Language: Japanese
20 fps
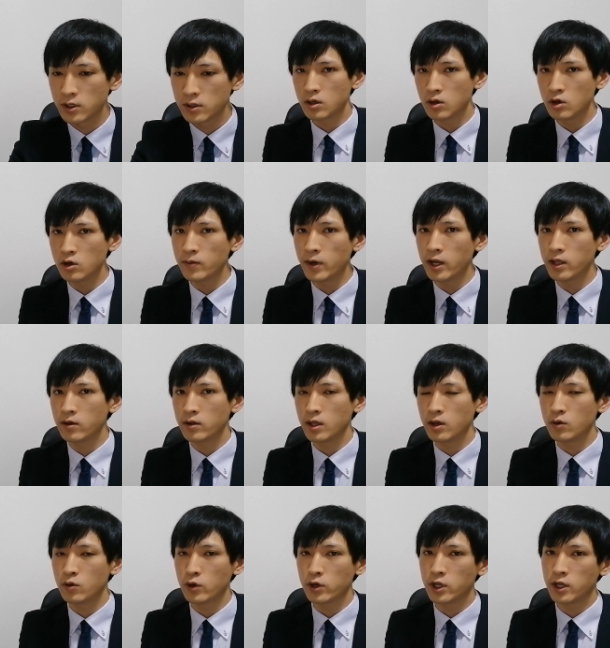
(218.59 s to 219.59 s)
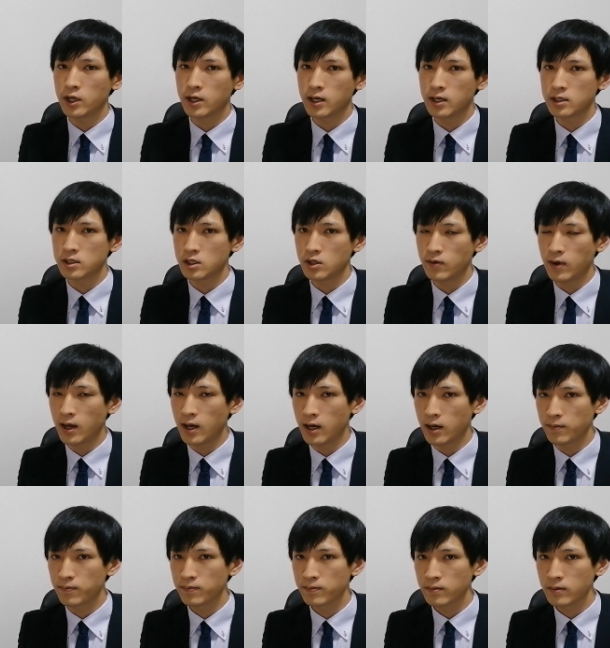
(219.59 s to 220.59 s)
で今日までの値動きに関して
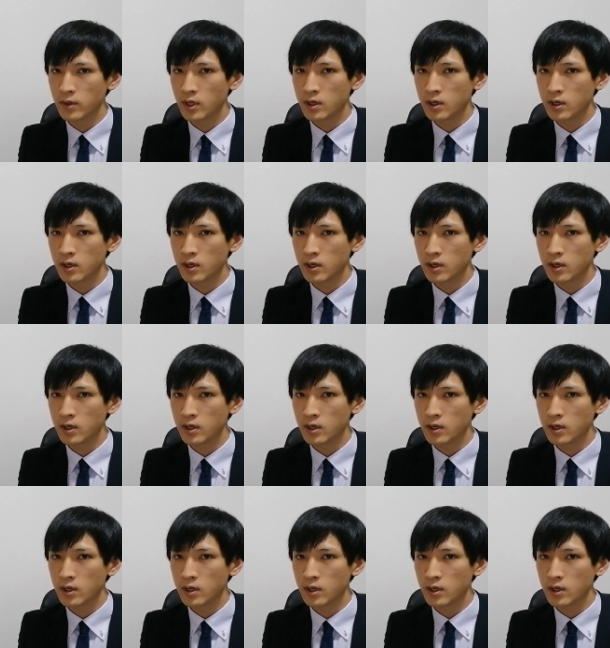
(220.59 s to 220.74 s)
は